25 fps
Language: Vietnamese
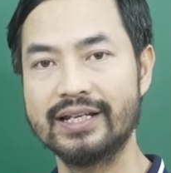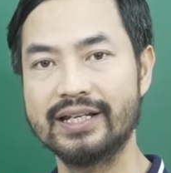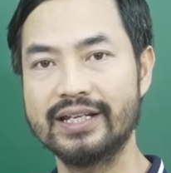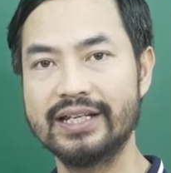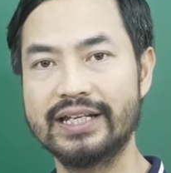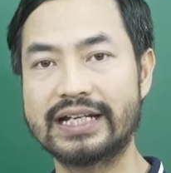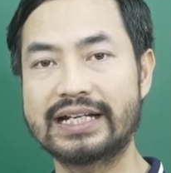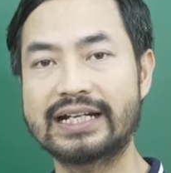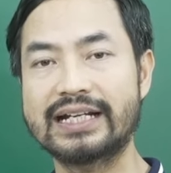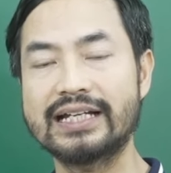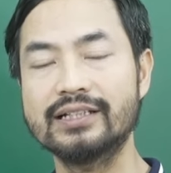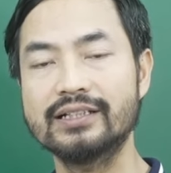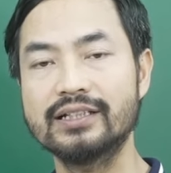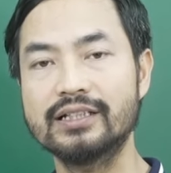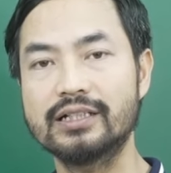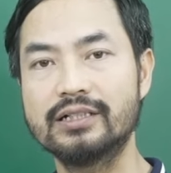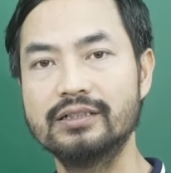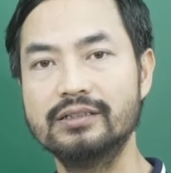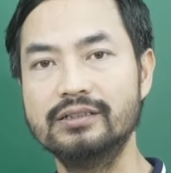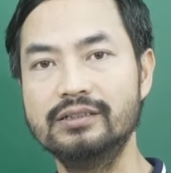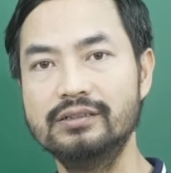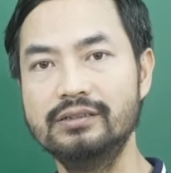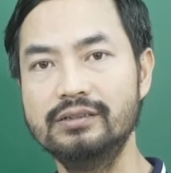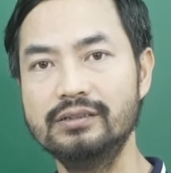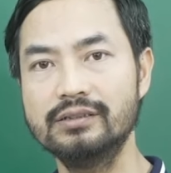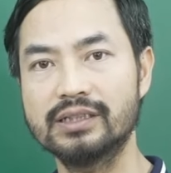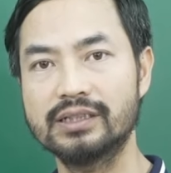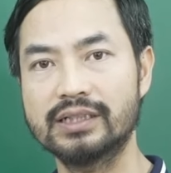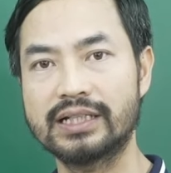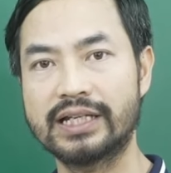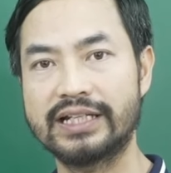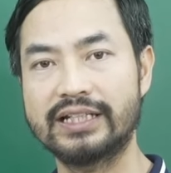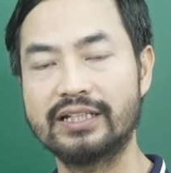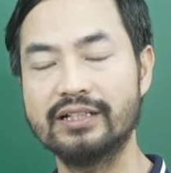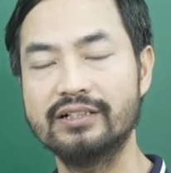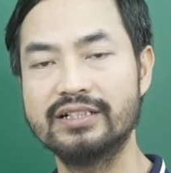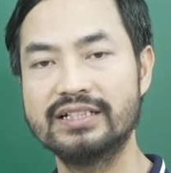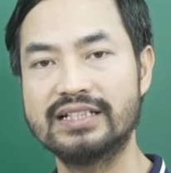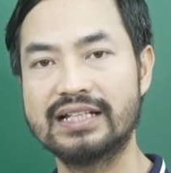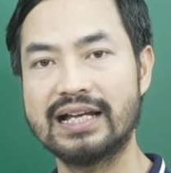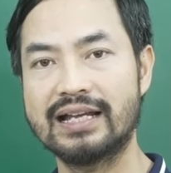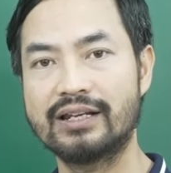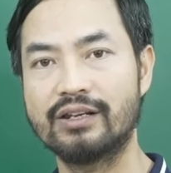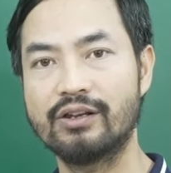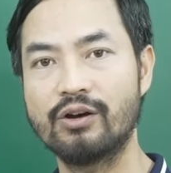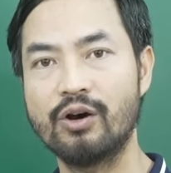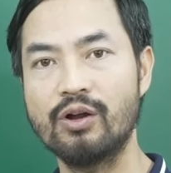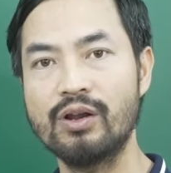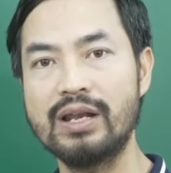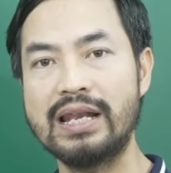để căn cứ cái thời
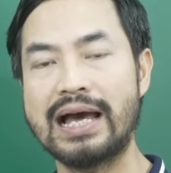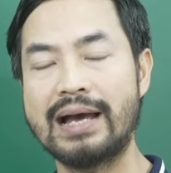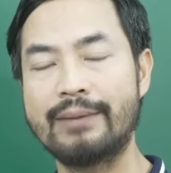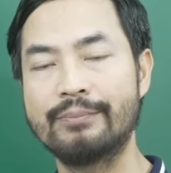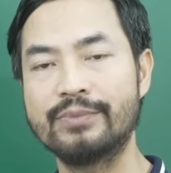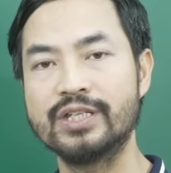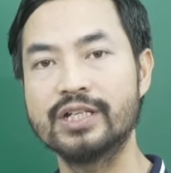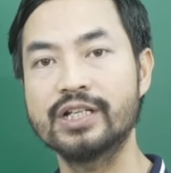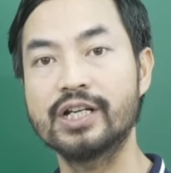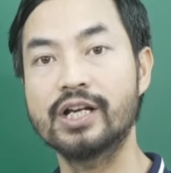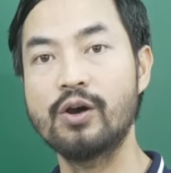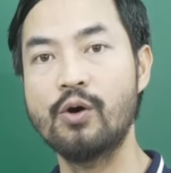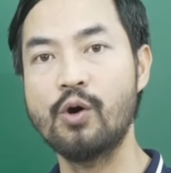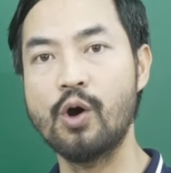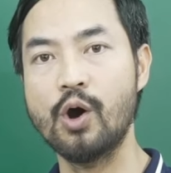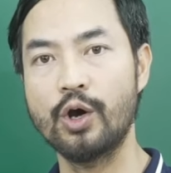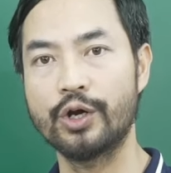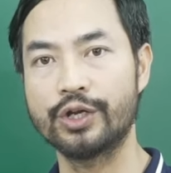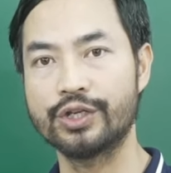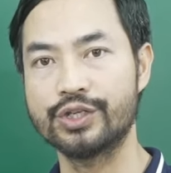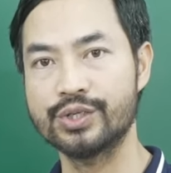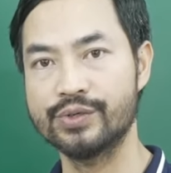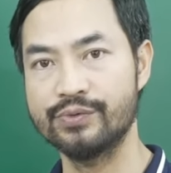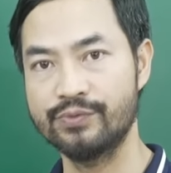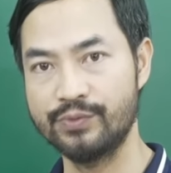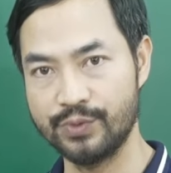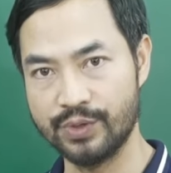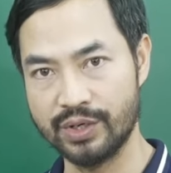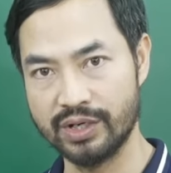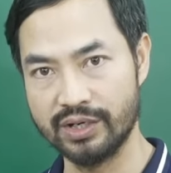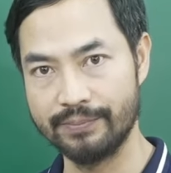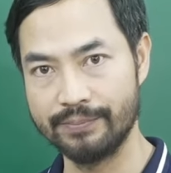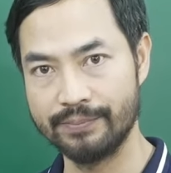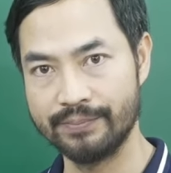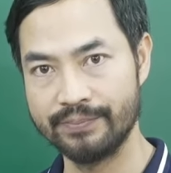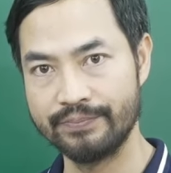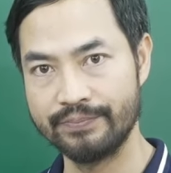gian đó làm những câu hỏi cho phù hợp.